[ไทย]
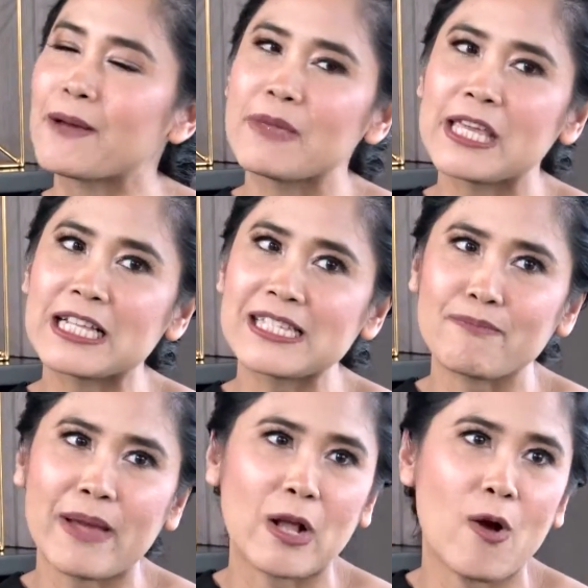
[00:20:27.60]
ยังมีอีก
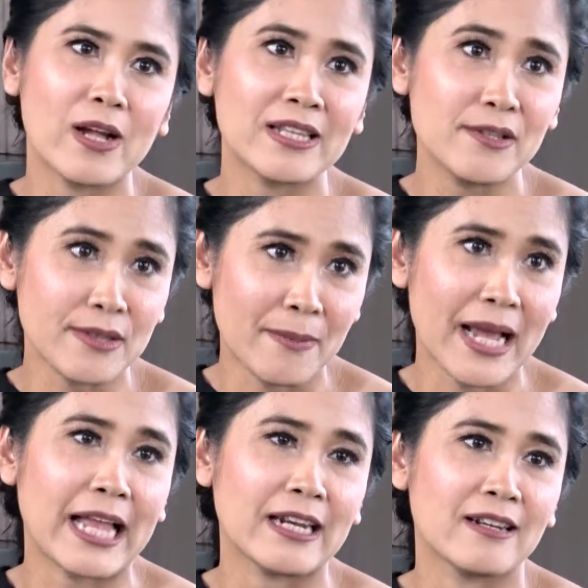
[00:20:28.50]
7-8 ข้อที่สำ
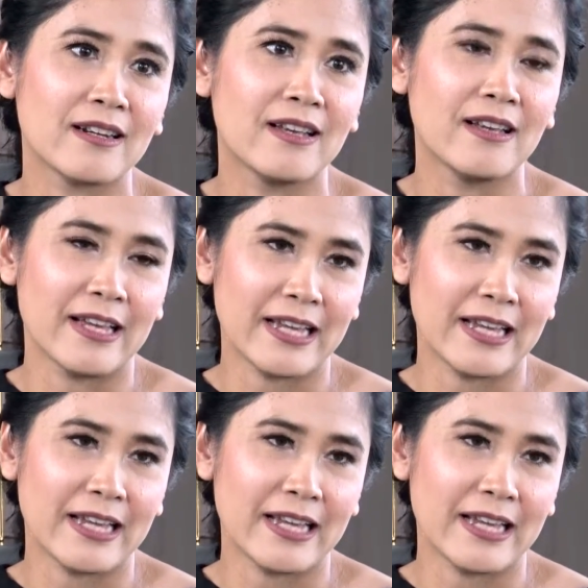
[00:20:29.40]
คัญครับ